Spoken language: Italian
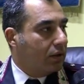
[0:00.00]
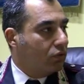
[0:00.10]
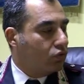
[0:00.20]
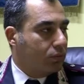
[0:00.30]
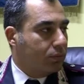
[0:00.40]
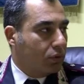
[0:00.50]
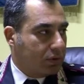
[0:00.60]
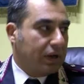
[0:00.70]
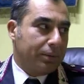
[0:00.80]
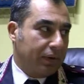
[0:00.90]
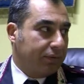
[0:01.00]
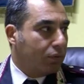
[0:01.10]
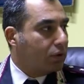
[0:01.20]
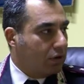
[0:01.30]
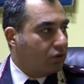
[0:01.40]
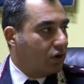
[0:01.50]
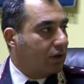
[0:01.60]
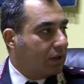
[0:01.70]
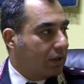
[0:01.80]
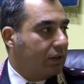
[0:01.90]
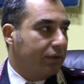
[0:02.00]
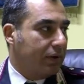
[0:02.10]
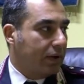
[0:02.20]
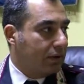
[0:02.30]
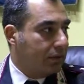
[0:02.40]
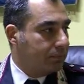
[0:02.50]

in subordine mi fornisce le direttive.